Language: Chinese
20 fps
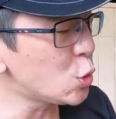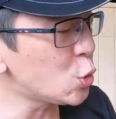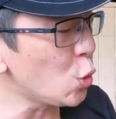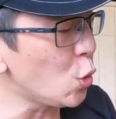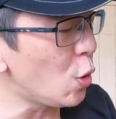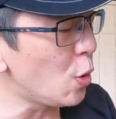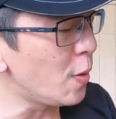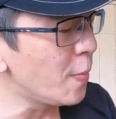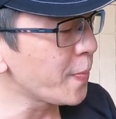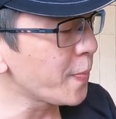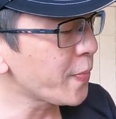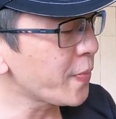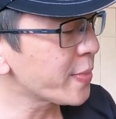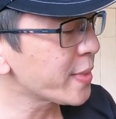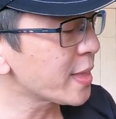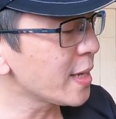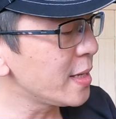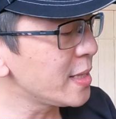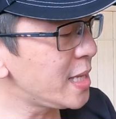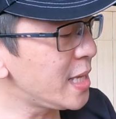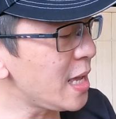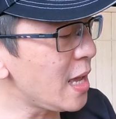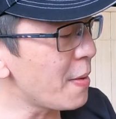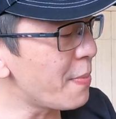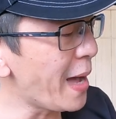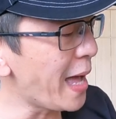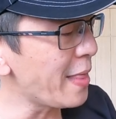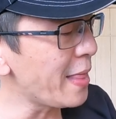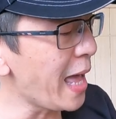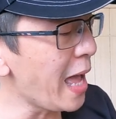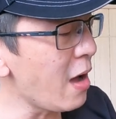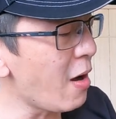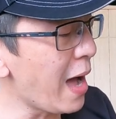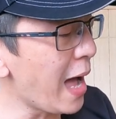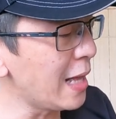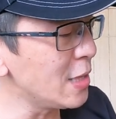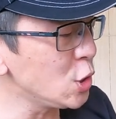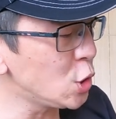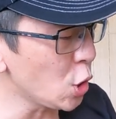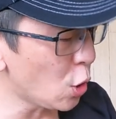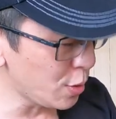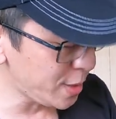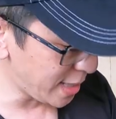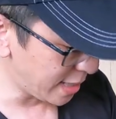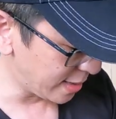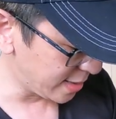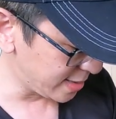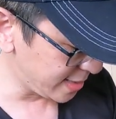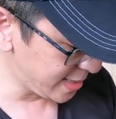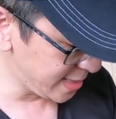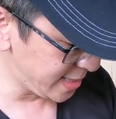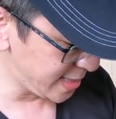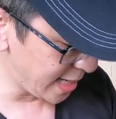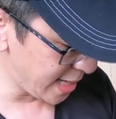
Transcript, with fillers: 座铁盘还有含轴承是